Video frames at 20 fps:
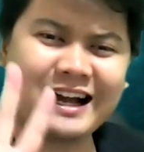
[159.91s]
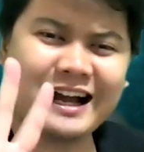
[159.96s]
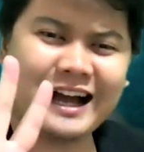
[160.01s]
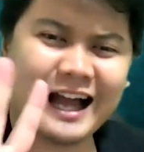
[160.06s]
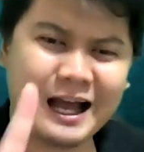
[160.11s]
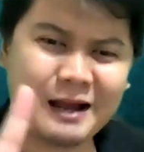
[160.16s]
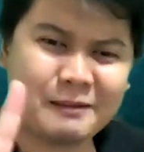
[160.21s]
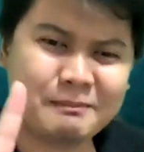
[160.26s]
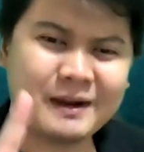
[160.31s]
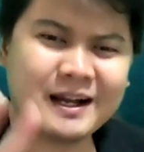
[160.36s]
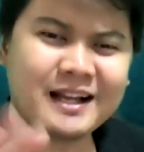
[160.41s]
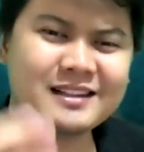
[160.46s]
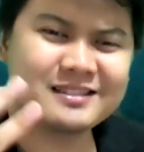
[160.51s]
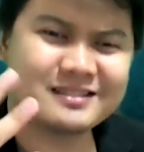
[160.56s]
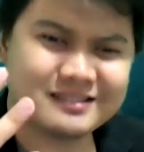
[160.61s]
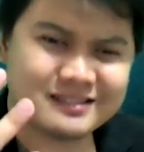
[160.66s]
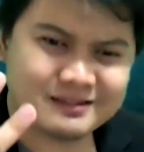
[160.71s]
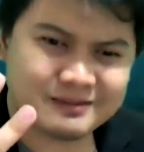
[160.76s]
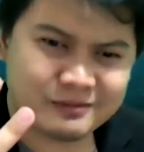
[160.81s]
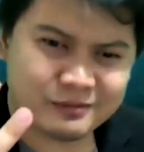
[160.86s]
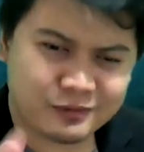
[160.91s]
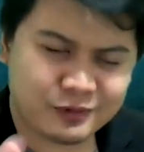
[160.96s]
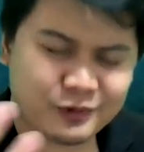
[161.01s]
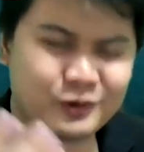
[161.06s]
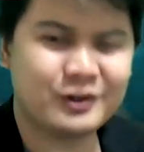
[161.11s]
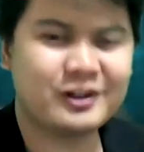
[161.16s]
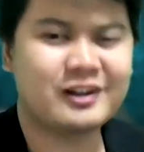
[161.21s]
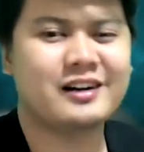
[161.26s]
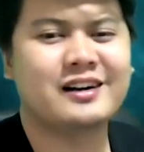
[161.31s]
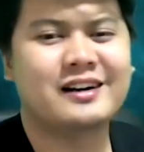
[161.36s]
Apat,
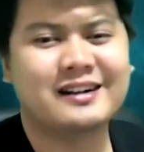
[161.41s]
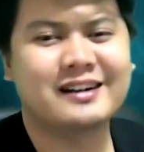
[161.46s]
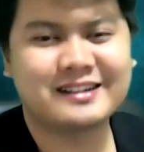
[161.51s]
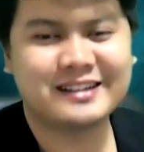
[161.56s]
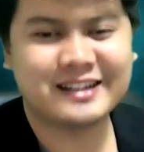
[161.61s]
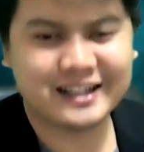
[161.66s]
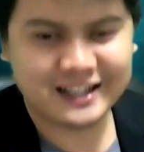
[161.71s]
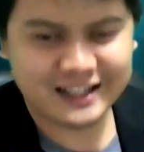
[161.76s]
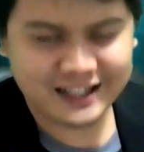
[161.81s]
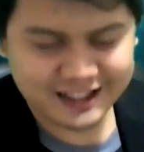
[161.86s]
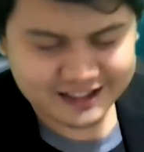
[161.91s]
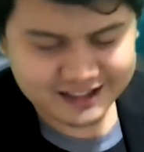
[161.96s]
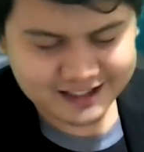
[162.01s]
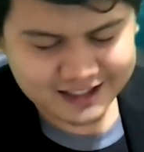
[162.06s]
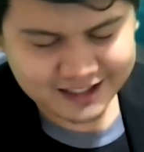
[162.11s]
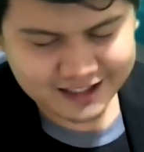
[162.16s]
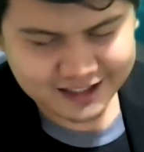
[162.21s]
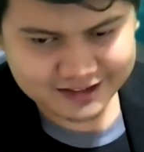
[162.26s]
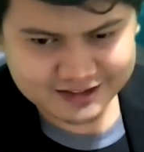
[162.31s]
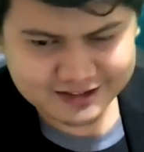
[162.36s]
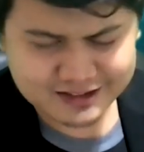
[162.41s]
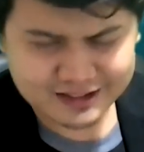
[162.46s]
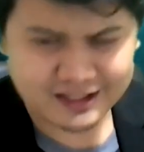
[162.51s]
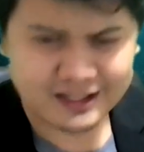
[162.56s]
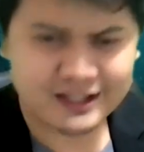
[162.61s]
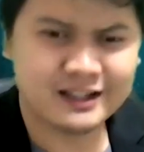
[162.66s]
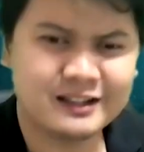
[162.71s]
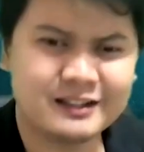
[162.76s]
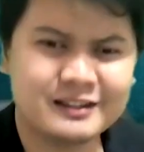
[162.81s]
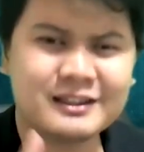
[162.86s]
four na guidelines.
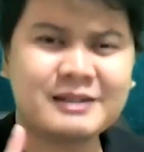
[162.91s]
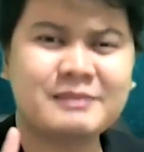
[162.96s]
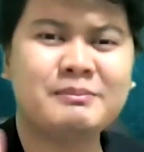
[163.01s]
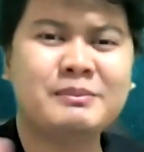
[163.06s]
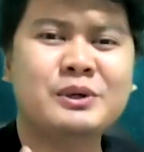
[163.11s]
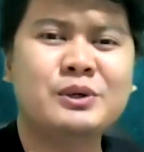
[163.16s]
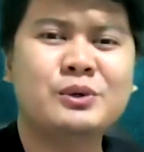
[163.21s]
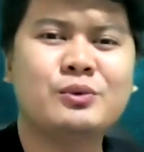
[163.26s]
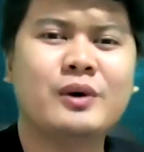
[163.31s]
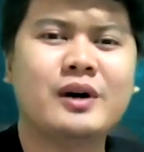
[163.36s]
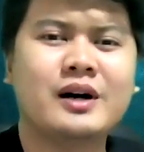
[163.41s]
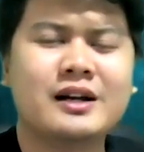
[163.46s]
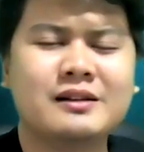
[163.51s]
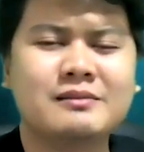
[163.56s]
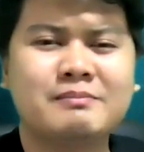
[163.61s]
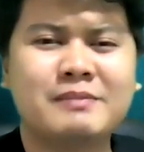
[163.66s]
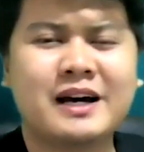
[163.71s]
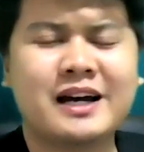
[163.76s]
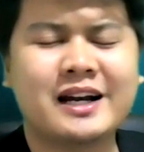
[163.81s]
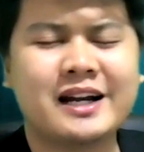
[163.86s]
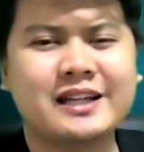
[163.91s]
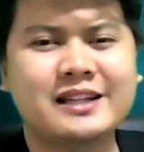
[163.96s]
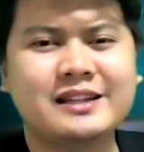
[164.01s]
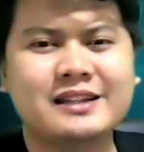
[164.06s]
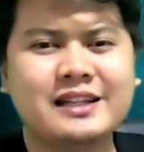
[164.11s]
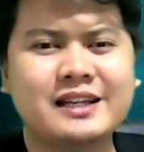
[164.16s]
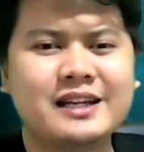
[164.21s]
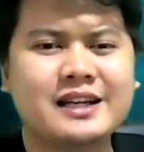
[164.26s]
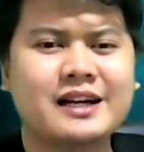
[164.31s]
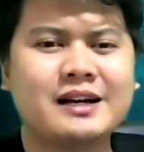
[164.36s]
Number one, para
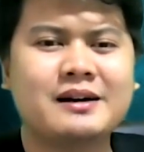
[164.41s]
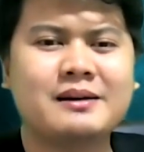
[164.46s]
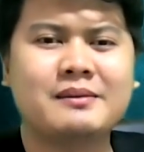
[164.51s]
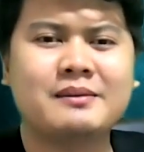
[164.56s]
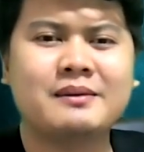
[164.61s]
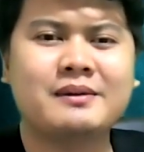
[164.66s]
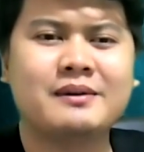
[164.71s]
hindi ka